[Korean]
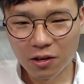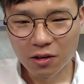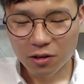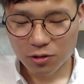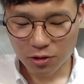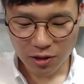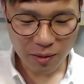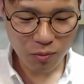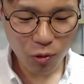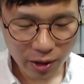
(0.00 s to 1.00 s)
그래서 이
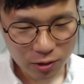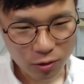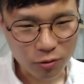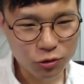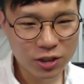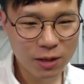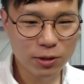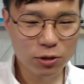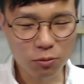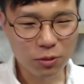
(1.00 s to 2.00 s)
행복이라는 거 우리
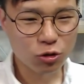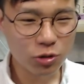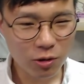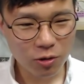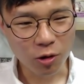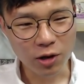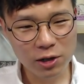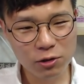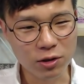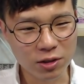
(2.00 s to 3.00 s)
삶에서 정말 중요한 건
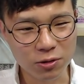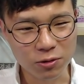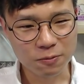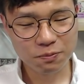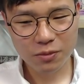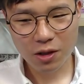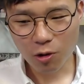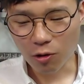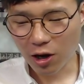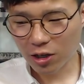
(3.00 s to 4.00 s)
건강인 것 같아요.
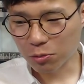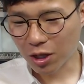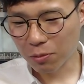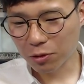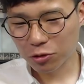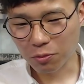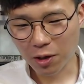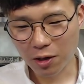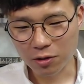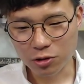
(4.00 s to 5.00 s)
건강하지 못하면
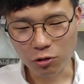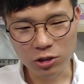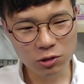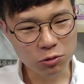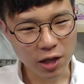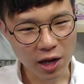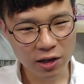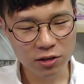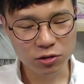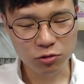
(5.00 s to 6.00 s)
정말 정신력도
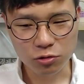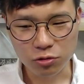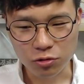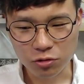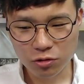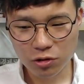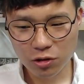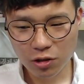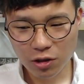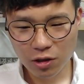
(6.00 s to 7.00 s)
나약해지고
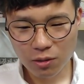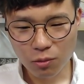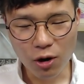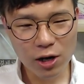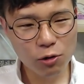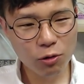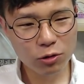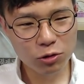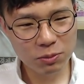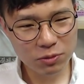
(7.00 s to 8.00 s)
뭘 하려고
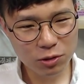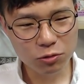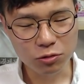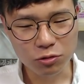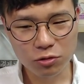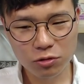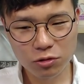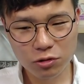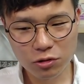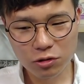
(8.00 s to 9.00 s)
해도 힘들고
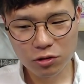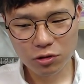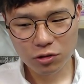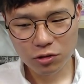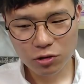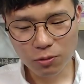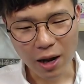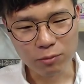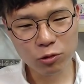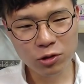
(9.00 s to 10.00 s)
정말
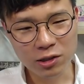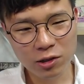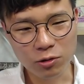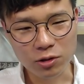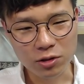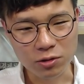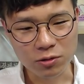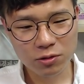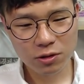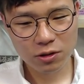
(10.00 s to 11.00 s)
아무것도 안 되는 것 같아요.
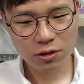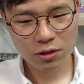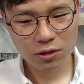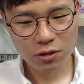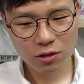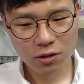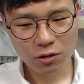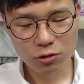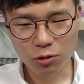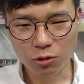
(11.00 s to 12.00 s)

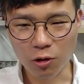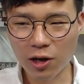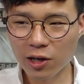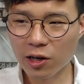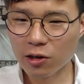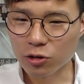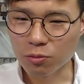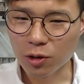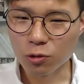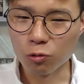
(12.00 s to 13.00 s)
그래서 그 건강이라는 게
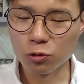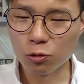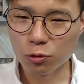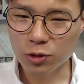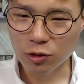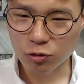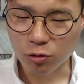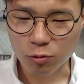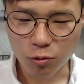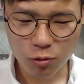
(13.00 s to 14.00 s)
정말 돈으로도 살 수도
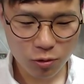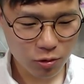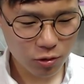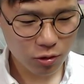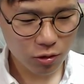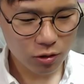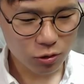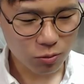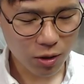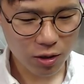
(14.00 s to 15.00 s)
없고
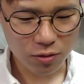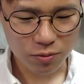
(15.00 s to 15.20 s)
정말